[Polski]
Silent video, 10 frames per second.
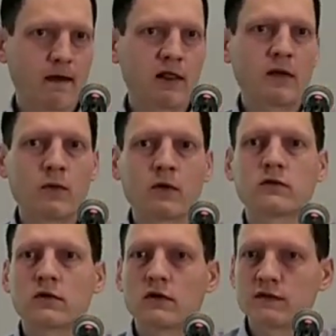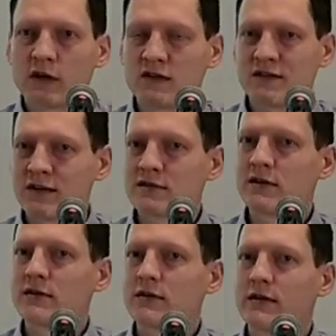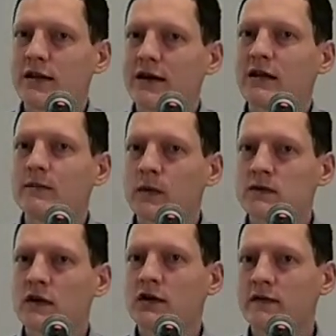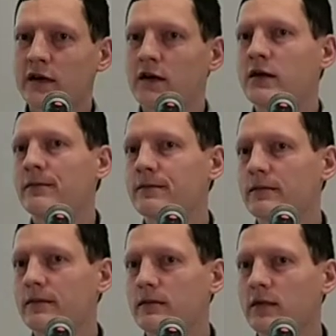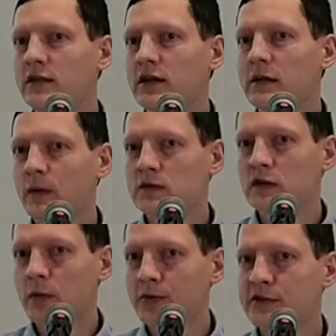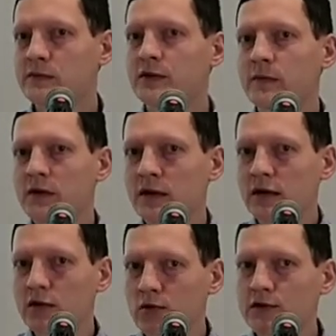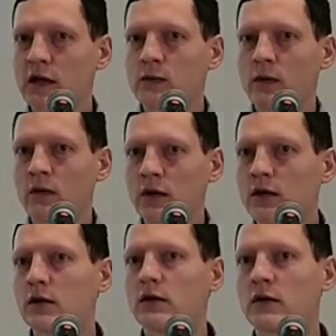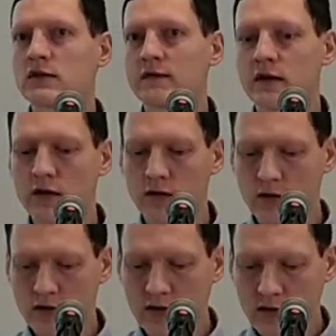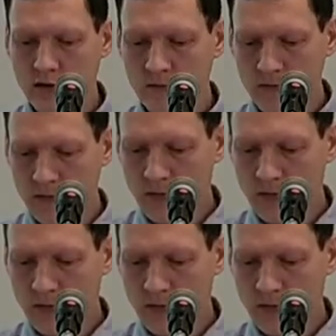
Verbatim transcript: ale Bóg, który rozświeca serce, daje nam poznać Ewangelię i daje nam poznać po to, żebyśmy to światło rozdawali dalej.